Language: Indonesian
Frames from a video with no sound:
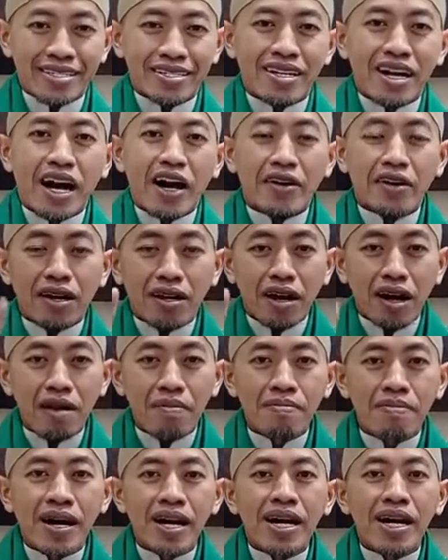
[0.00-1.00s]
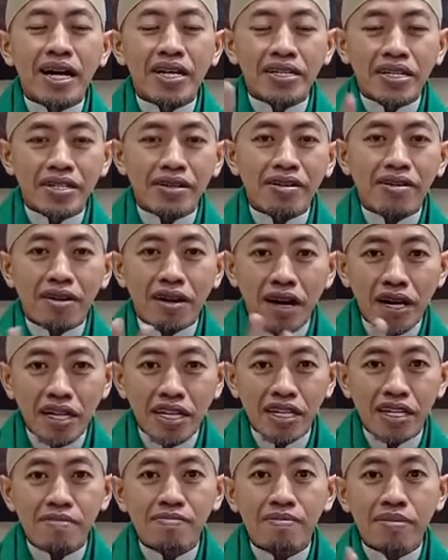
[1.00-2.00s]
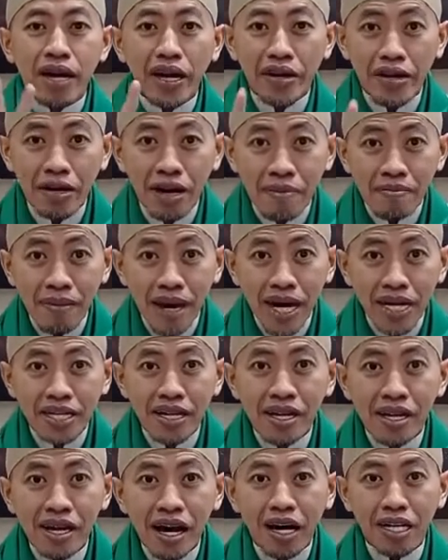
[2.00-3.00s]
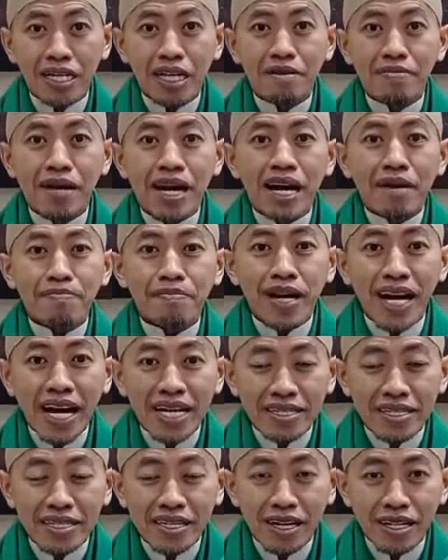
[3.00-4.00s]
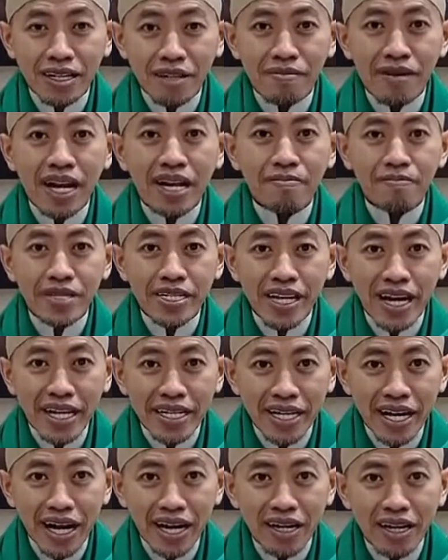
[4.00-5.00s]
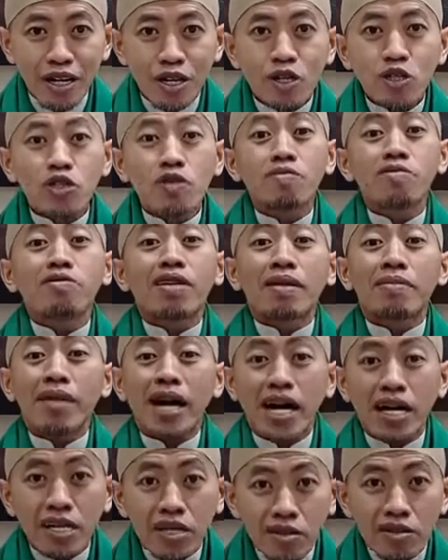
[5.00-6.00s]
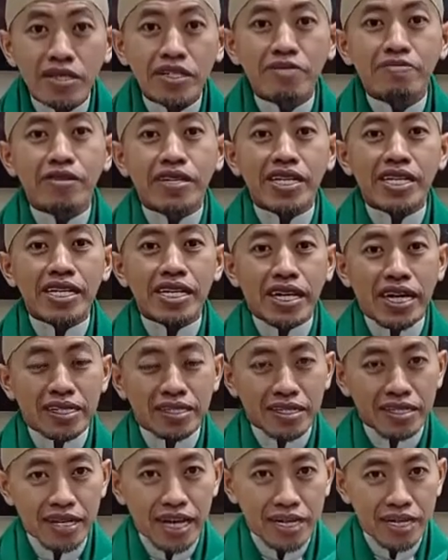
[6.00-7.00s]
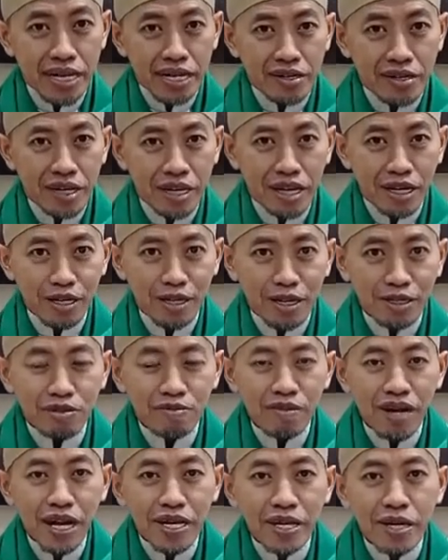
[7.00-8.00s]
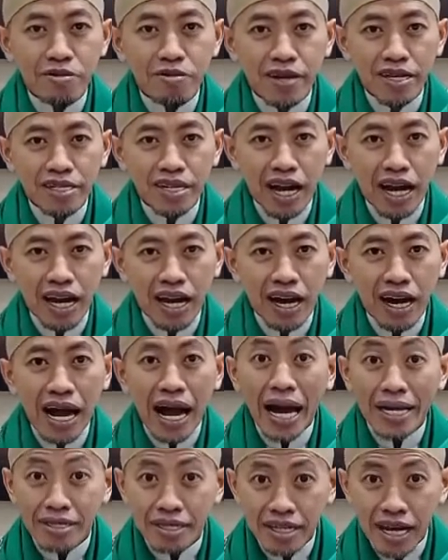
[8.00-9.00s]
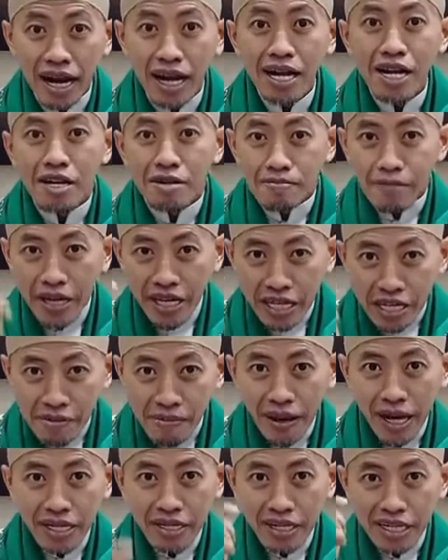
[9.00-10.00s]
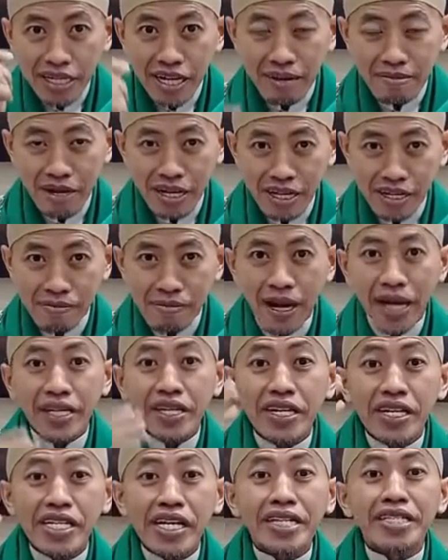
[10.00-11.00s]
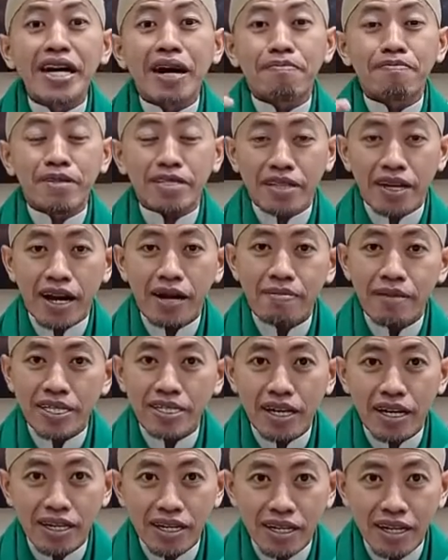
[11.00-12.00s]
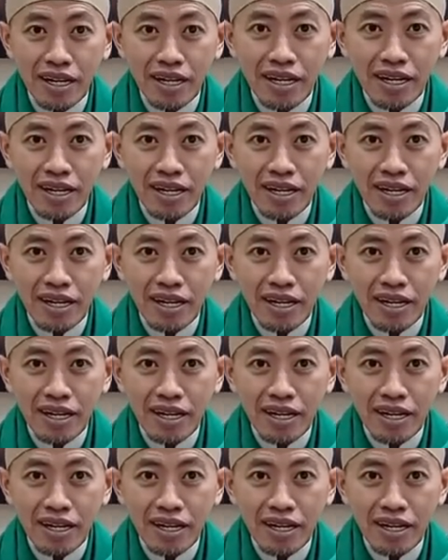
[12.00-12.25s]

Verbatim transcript: Ar-Rahmanir Rahim. Ar-Rahman, Allah Maha Pengasih, Allah Maha Penyayang. Semua makhluk diberi kasih sayang oleh Allah Subhanahu wa taala. Hatta beriman tidak beriman dia dapat rahmat Allah.